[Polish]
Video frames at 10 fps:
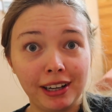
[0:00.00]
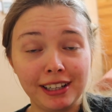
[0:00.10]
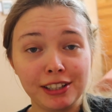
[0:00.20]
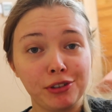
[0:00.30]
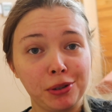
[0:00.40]

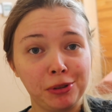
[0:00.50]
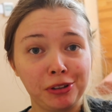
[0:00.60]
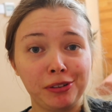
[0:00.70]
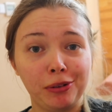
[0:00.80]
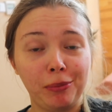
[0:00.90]
Ale na swoją
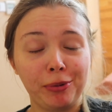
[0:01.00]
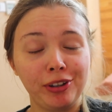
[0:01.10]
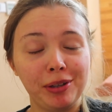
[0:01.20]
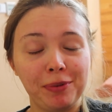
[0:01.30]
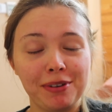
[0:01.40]

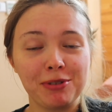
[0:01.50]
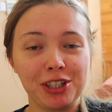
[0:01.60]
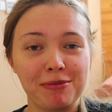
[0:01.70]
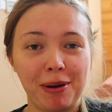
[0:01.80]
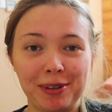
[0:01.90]
obronę powiem,
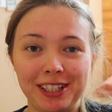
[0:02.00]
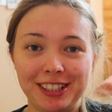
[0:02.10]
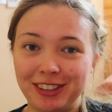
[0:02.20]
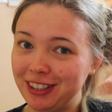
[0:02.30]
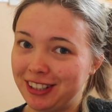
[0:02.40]
że nie mamy
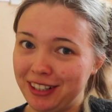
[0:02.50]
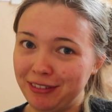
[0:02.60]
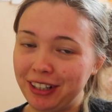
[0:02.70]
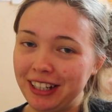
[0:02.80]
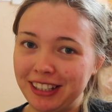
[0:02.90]
nic do
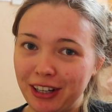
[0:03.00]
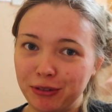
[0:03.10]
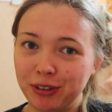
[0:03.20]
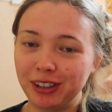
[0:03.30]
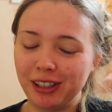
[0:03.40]
jedzenia
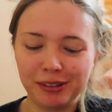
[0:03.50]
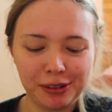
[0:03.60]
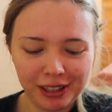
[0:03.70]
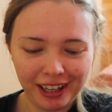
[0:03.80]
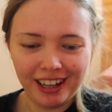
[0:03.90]
wegańskiego w hotelu,
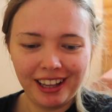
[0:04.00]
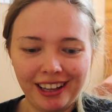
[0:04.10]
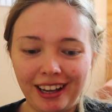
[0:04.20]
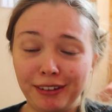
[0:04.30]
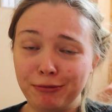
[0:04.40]

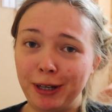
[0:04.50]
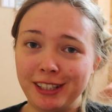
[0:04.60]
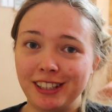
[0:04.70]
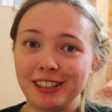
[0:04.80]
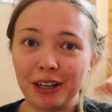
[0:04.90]
a w
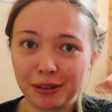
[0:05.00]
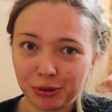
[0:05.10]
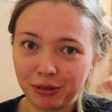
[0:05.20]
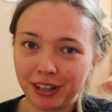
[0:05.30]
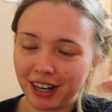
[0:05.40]
Pradze jest tak
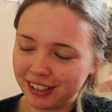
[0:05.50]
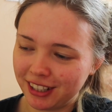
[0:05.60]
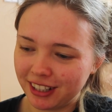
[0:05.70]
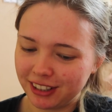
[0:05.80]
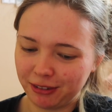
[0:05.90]
dużo
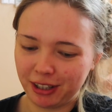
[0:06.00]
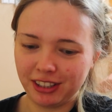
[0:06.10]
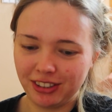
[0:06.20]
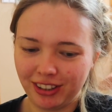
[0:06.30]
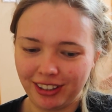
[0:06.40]
wegańskich
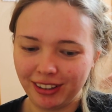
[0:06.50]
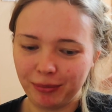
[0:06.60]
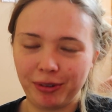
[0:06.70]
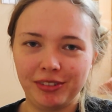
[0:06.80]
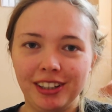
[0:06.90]
restauracji, że
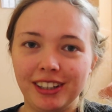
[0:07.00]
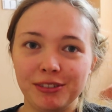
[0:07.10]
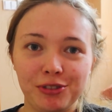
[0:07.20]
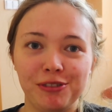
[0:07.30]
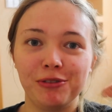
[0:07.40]
naprawdę
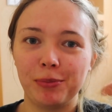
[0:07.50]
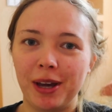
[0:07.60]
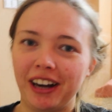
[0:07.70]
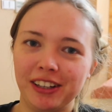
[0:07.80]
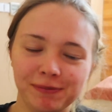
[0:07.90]
jest w czym
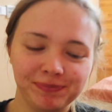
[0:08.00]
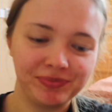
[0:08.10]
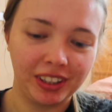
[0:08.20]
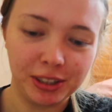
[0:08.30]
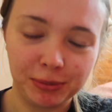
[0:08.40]
wybierać.
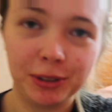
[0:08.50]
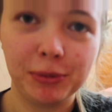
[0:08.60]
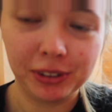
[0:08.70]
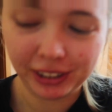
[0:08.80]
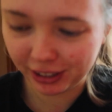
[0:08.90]
Także
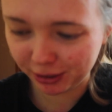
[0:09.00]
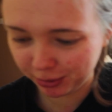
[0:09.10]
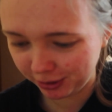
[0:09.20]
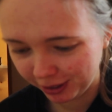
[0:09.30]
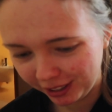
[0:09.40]
będziemy to jeść,
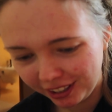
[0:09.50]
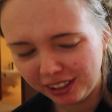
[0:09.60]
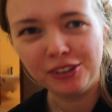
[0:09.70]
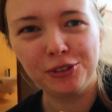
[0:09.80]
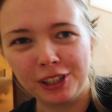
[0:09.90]
bo
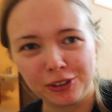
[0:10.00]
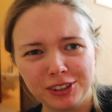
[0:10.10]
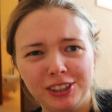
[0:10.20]
już i tak